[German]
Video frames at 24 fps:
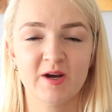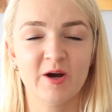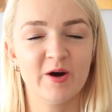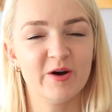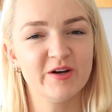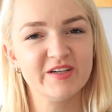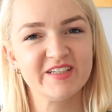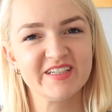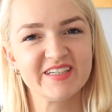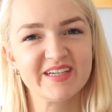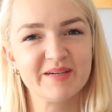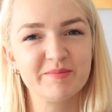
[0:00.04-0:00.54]

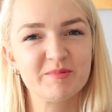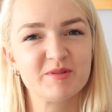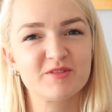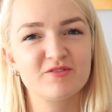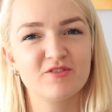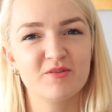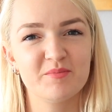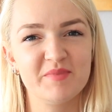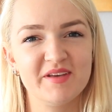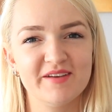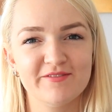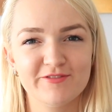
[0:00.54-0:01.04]
Heute gibt es
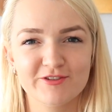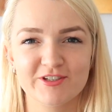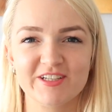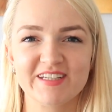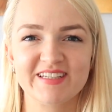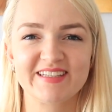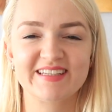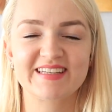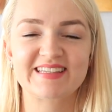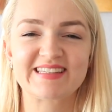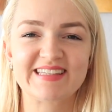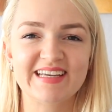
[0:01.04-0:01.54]
von mir für
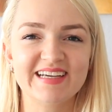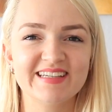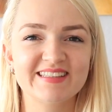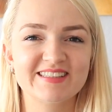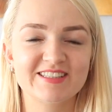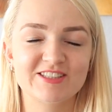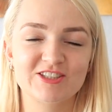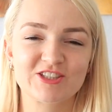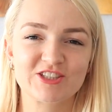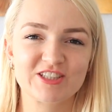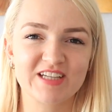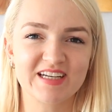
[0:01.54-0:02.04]
dich sechs
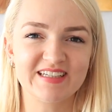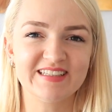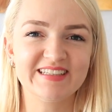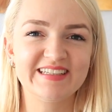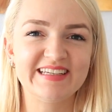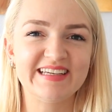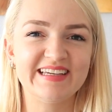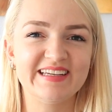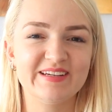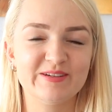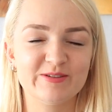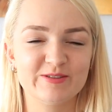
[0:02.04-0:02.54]

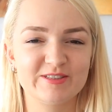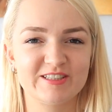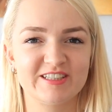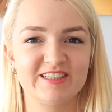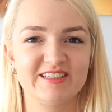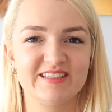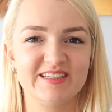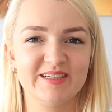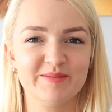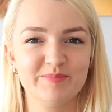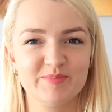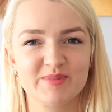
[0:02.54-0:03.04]
Strategien
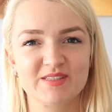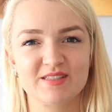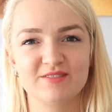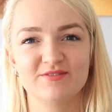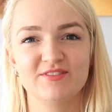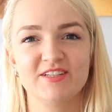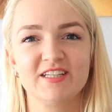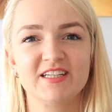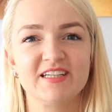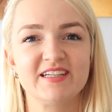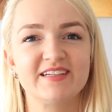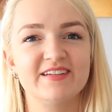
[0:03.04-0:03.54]
und Tipps,
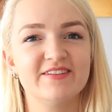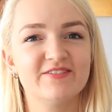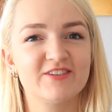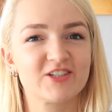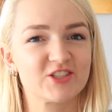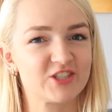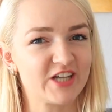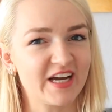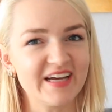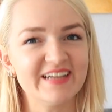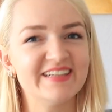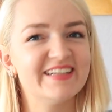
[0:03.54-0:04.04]
wie dir
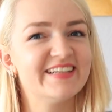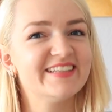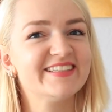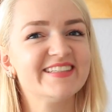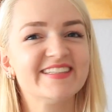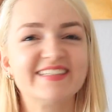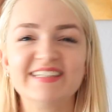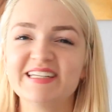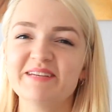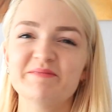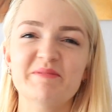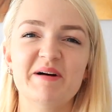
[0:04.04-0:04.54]

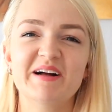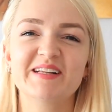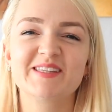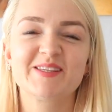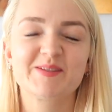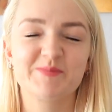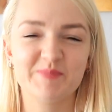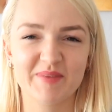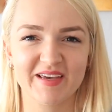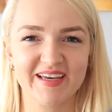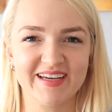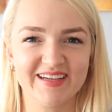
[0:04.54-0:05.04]
wahrscheinlich
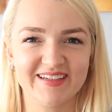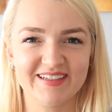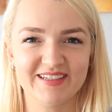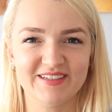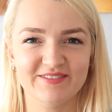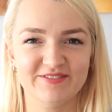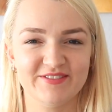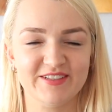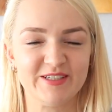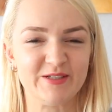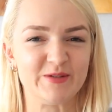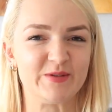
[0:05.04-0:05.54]
niemals mehr
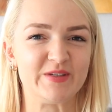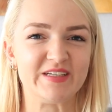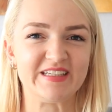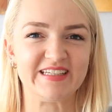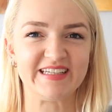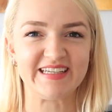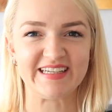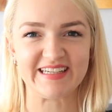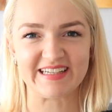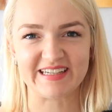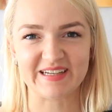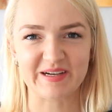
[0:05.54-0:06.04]
die
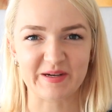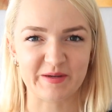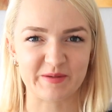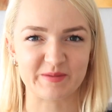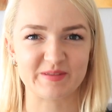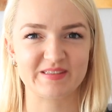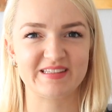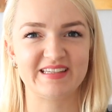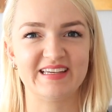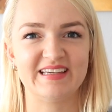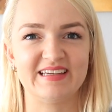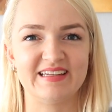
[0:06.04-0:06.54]
Videoideen
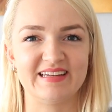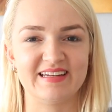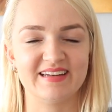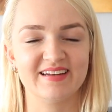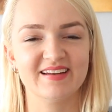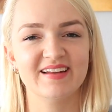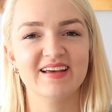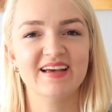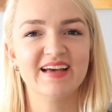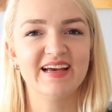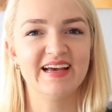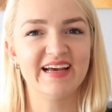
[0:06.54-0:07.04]

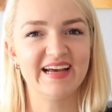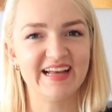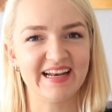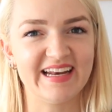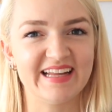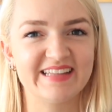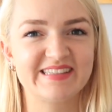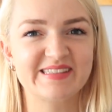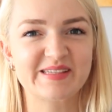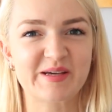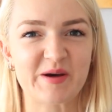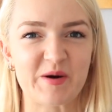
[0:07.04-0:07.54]
ausgehen.
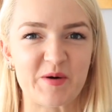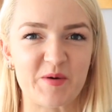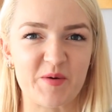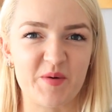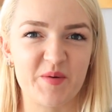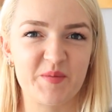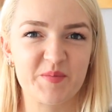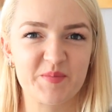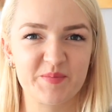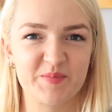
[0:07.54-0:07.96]
Let's go!